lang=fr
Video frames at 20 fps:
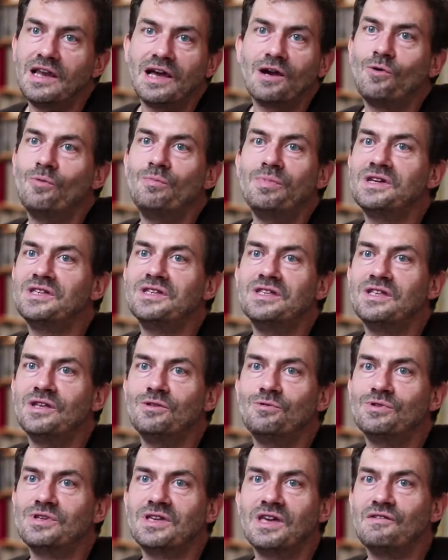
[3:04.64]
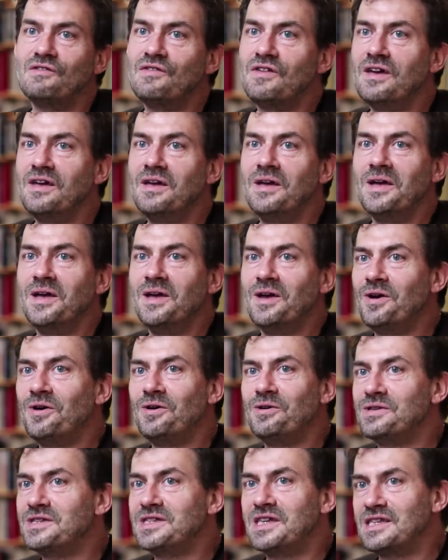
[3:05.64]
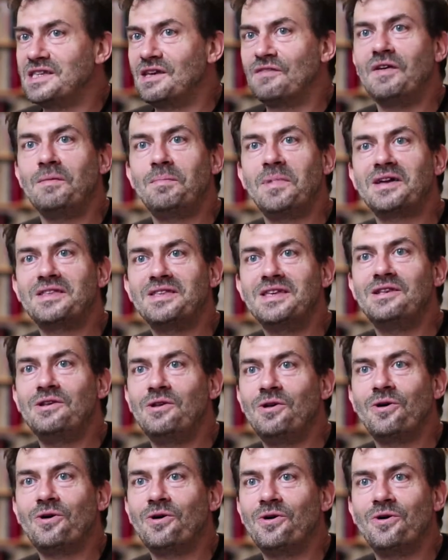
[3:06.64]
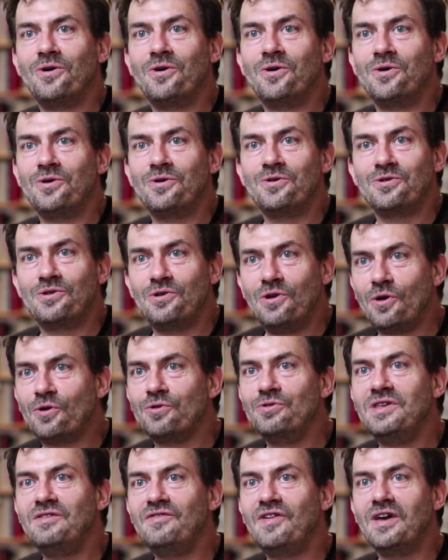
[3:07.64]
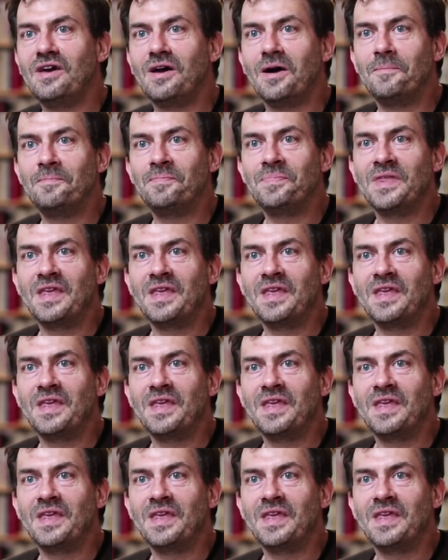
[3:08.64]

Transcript: complexité de ce qui est fait, euh, ça, fait partie de leur, euh, leur univers.